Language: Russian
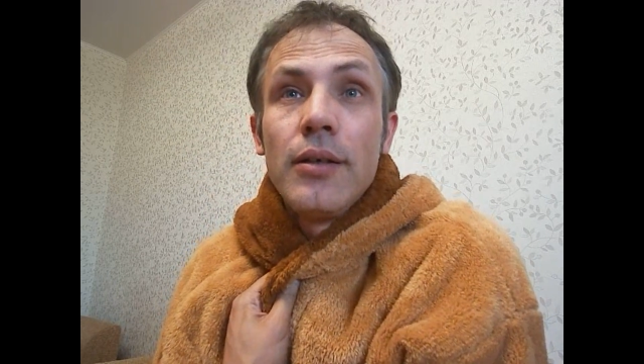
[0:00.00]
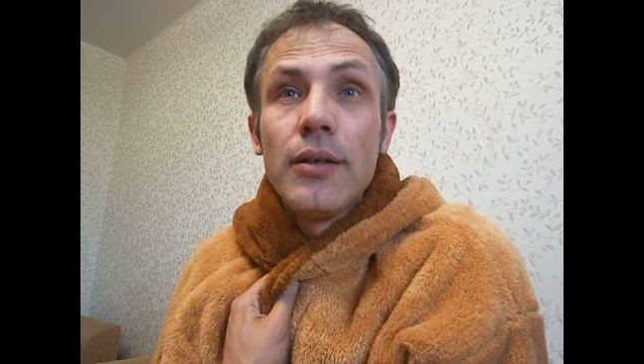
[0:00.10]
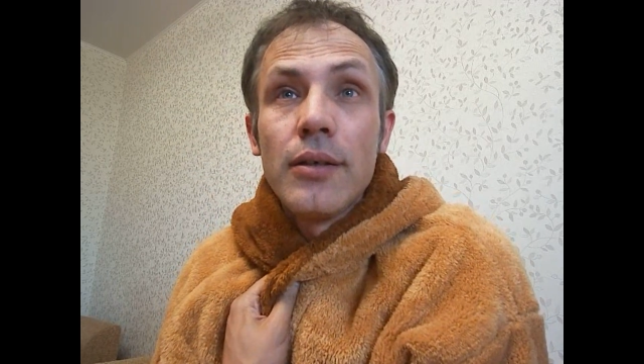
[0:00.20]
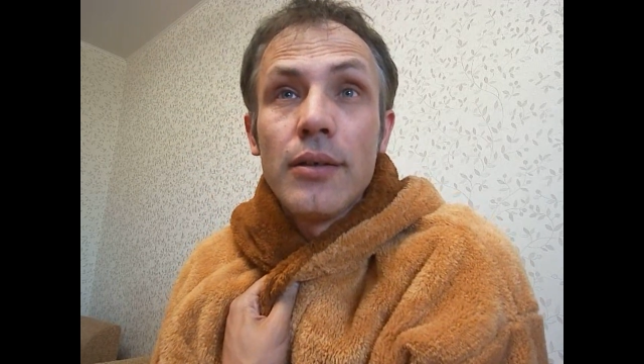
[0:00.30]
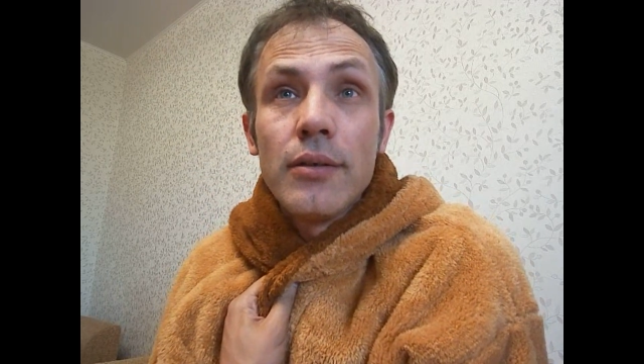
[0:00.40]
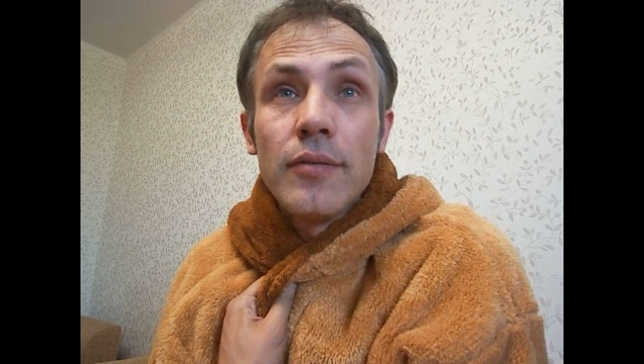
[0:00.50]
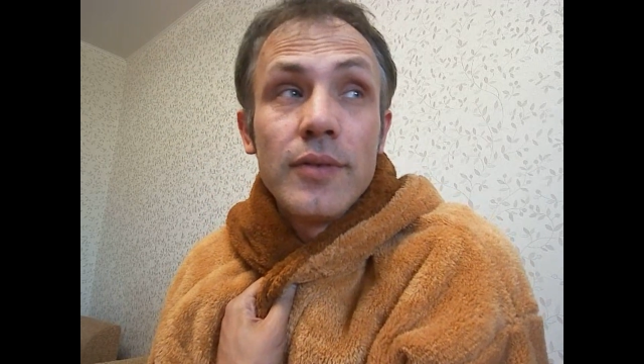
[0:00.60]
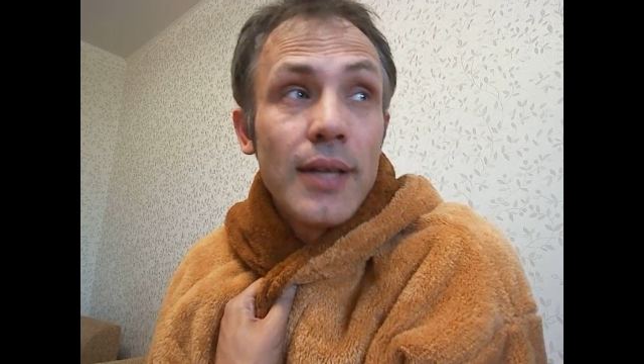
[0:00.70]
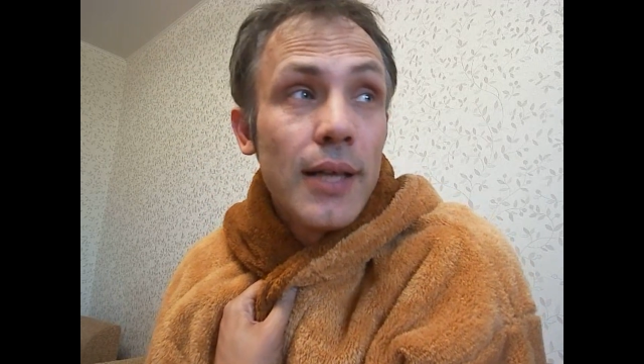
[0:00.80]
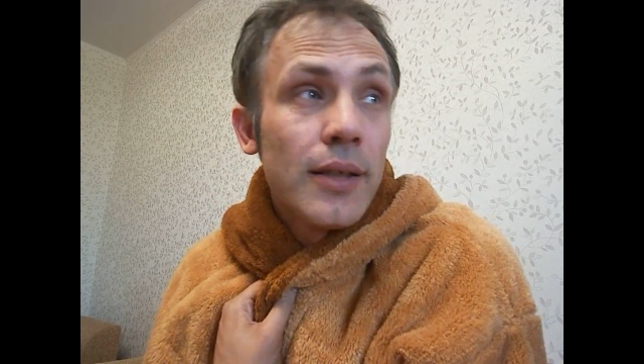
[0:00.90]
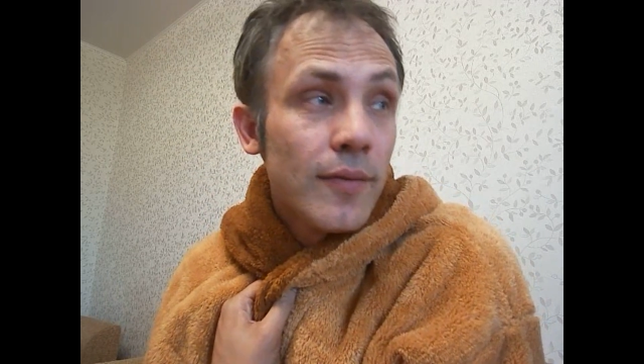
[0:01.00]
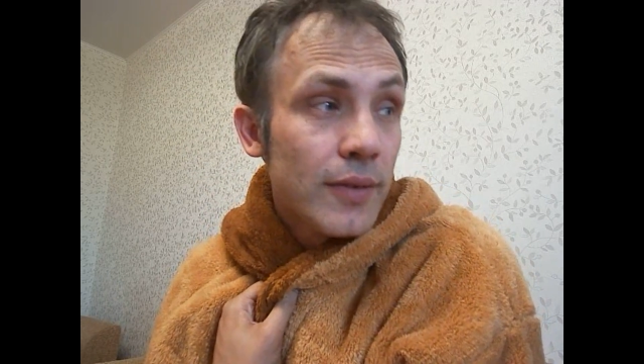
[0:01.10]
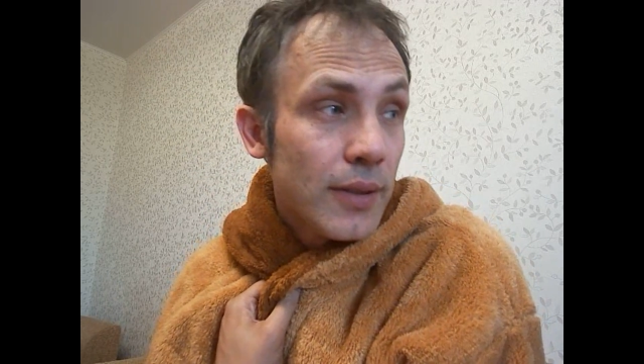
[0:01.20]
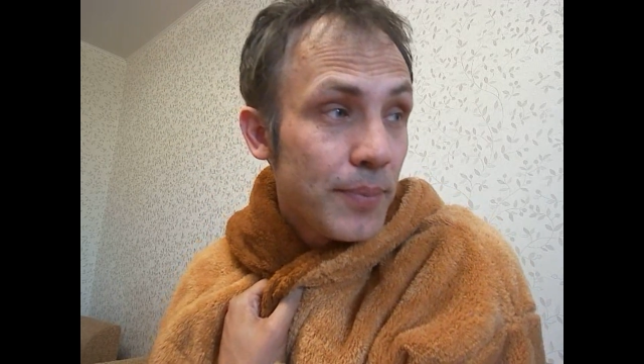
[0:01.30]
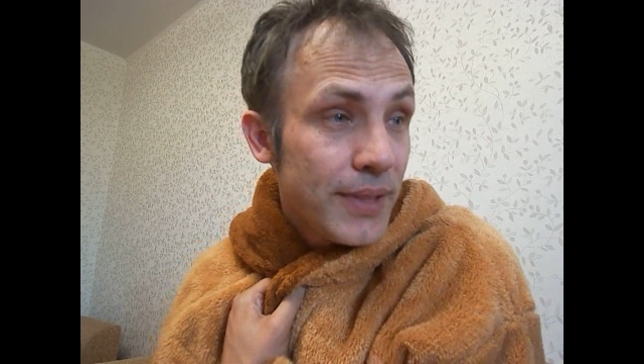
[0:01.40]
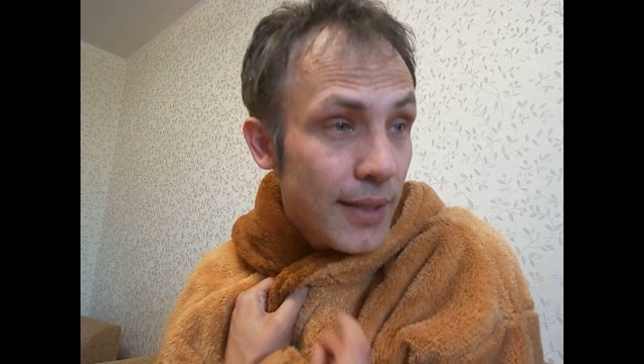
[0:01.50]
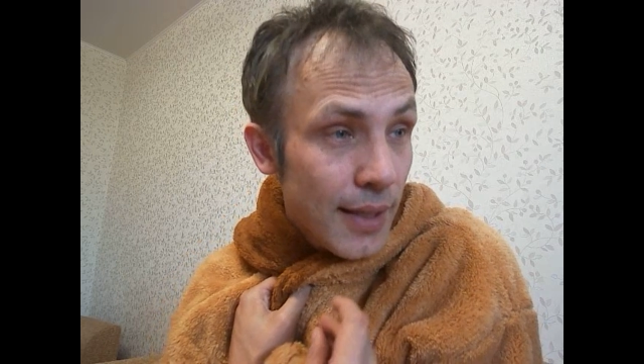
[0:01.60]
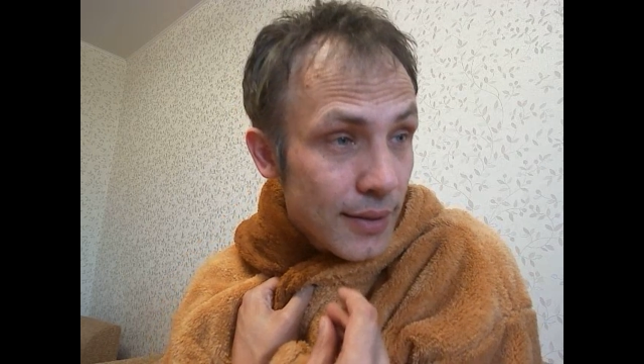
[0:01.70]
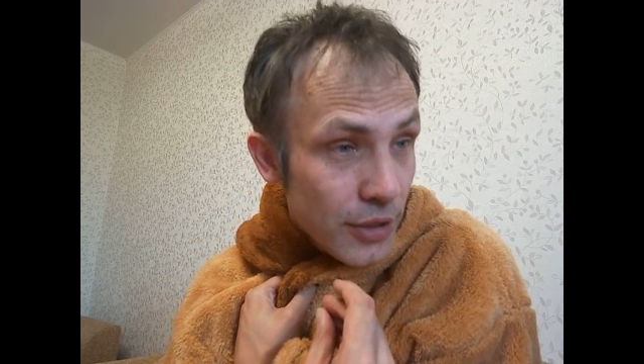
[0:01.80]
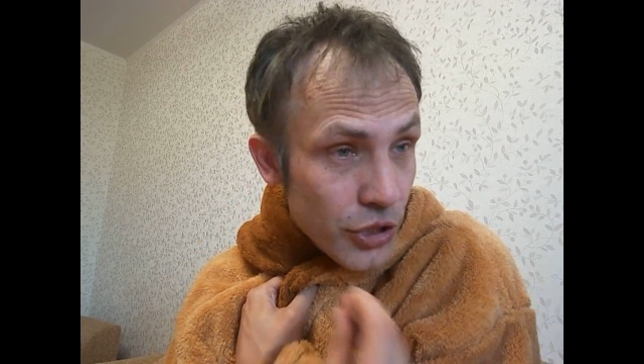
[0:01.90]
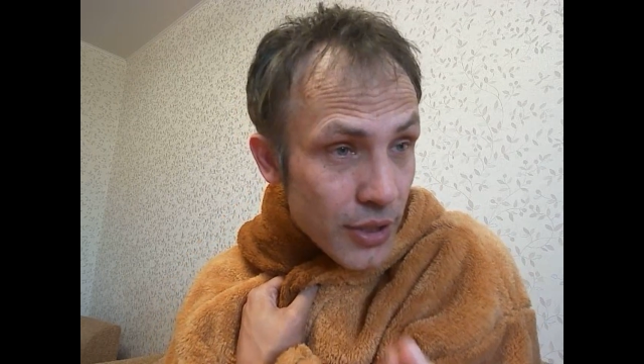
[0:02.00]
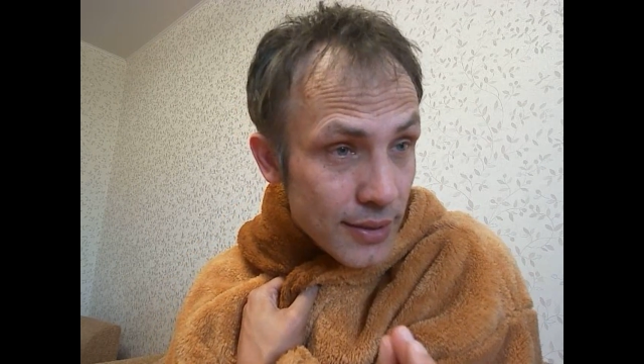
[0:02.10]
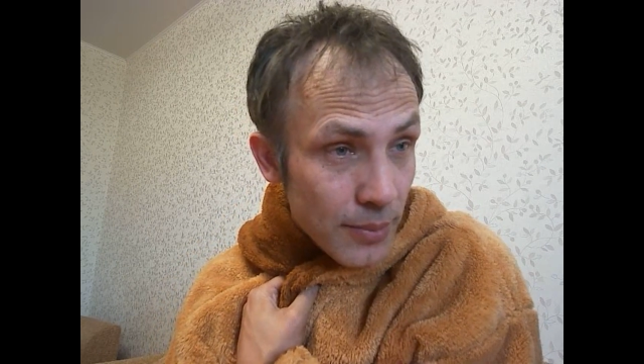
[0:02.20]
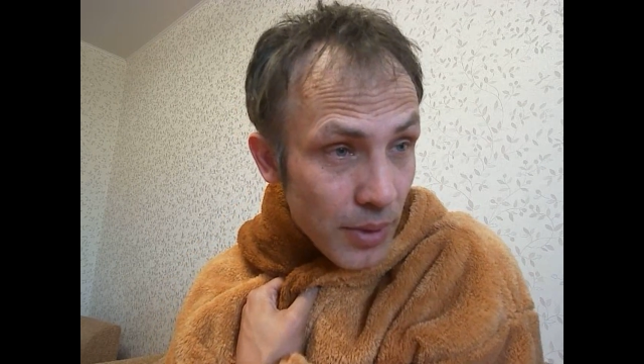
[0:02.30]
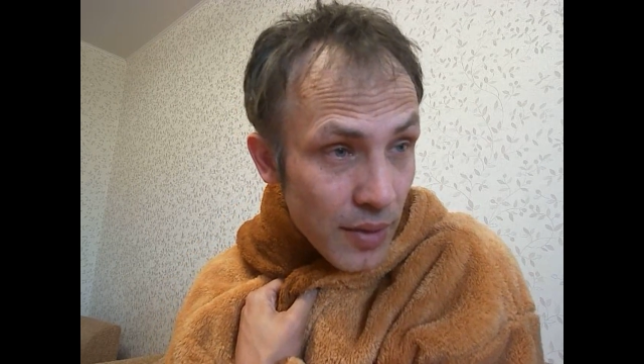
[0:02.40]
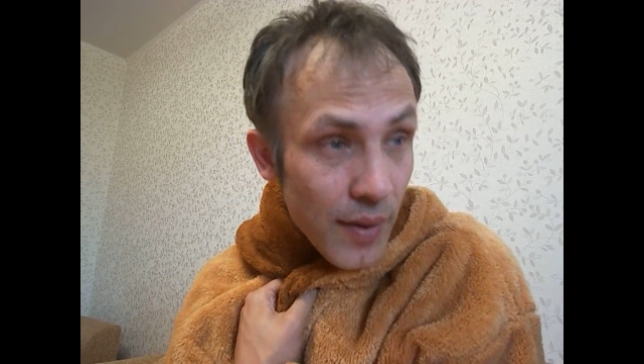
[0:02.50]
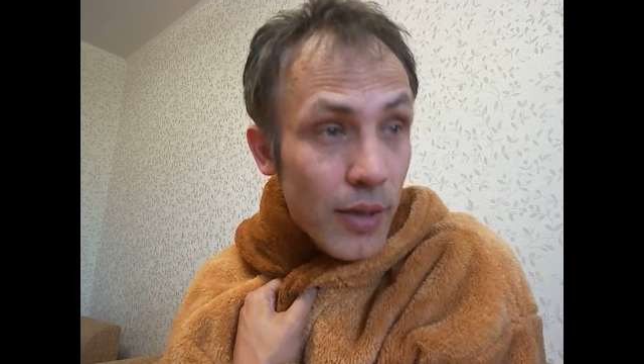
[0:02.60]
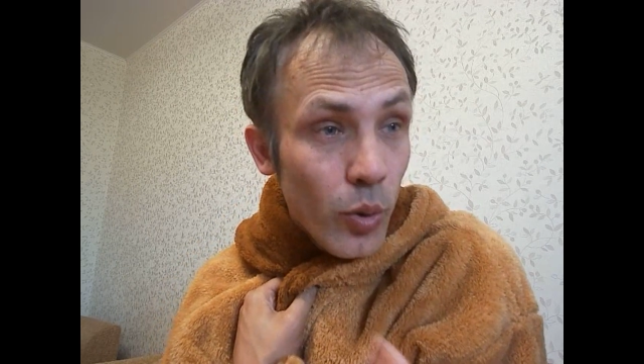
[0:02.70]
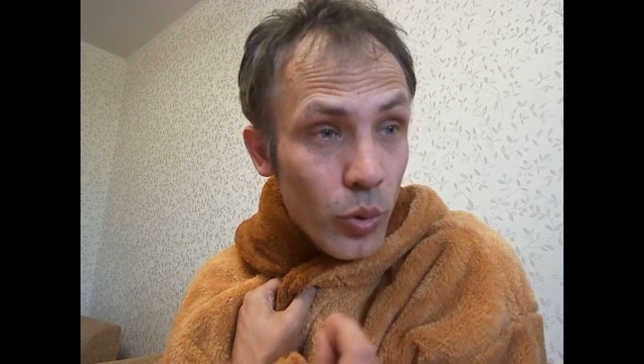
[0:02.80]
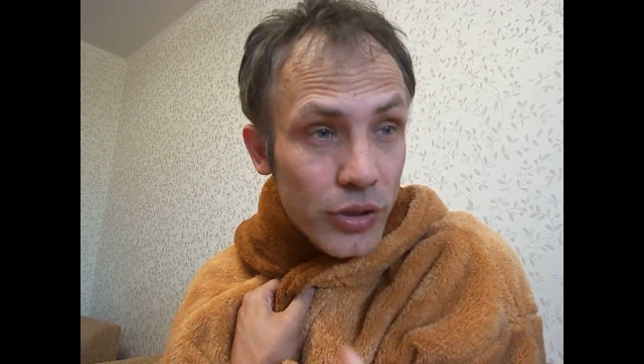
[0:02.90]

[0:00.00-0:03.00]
э, данное вот психиатрическое заболевание,